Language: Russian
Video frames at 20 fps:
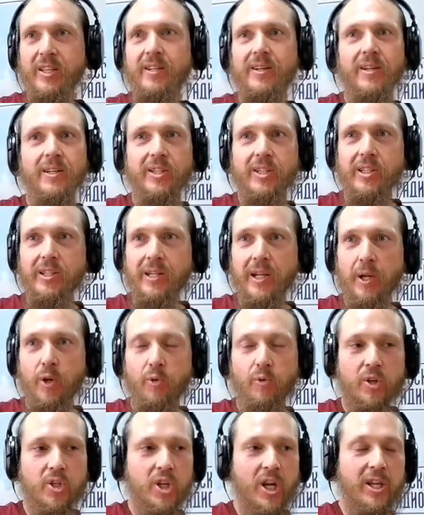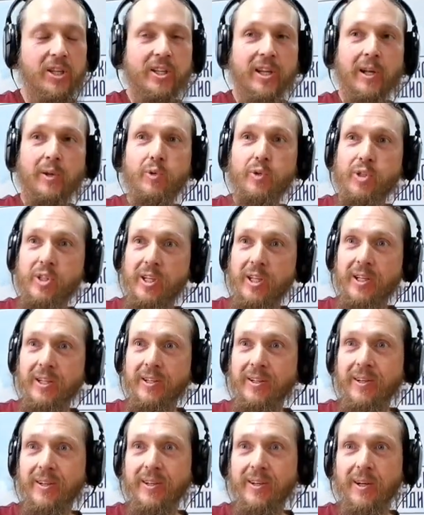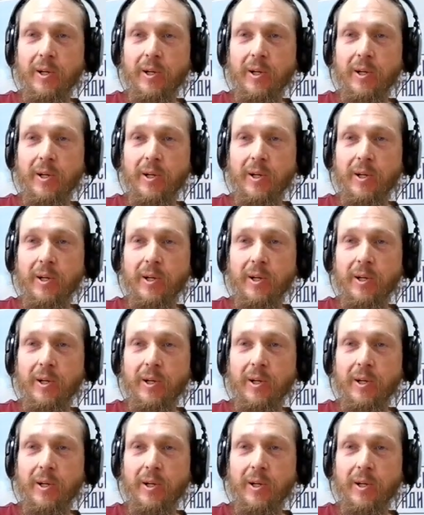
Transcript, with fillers: родителей, уважайте людей, mm-hmm.